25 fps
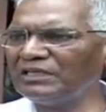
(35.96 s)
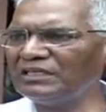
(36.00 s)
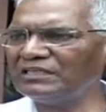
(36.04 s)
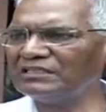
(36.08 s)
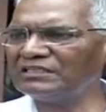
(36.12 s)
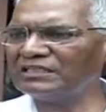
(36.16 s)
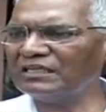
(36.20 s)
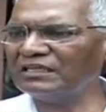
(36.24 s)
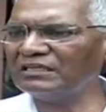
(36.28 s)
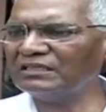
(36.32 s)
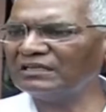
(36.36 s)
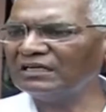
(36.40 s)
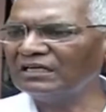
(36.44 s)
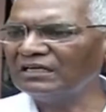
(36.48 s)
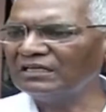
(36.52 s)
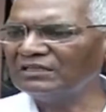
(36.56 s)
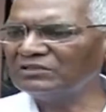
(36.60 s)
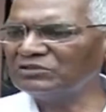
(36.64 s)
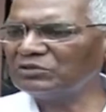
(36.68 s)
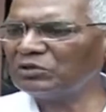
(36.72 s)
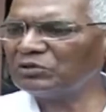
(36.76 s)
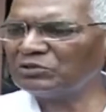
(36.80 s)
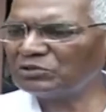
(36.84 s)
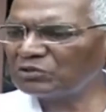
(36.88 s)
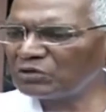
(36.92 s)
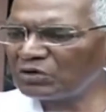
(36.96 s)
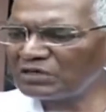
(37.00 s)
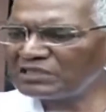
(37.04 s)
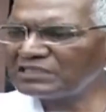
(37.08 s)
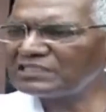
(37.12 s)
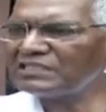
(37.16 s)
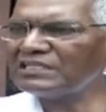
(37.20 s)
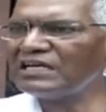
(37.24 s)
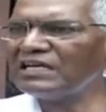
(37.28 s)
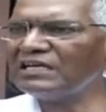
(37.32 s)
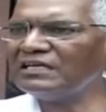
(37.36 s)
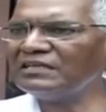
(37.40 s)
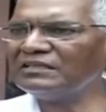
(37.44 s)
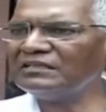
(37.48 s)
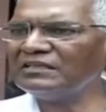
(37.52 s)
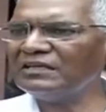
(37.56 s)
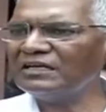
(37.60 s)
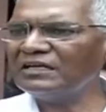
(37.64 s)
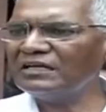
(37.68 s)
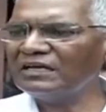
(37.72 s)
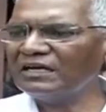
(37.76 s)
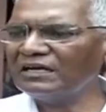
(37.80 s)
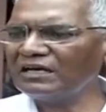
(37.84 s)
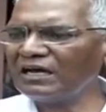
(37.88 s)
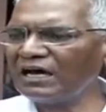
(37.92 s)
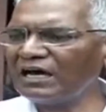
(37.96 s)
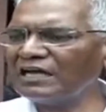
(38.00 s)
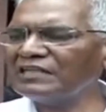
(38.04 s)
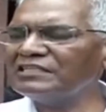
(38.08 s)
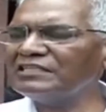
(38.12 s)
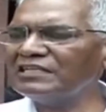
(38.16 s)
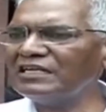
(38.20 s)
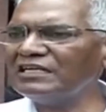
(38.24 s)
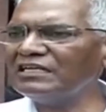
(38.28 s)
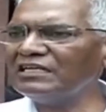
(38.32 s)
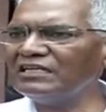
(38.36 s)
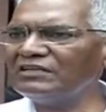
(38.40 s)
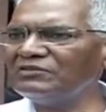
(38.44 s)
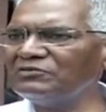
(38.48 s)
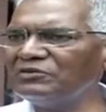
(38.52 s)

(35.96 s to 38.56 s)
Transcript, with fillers: நாட்டில் பல்வேறு பிரச்சனைகள் அதிகரித்துள்ள நிலையில்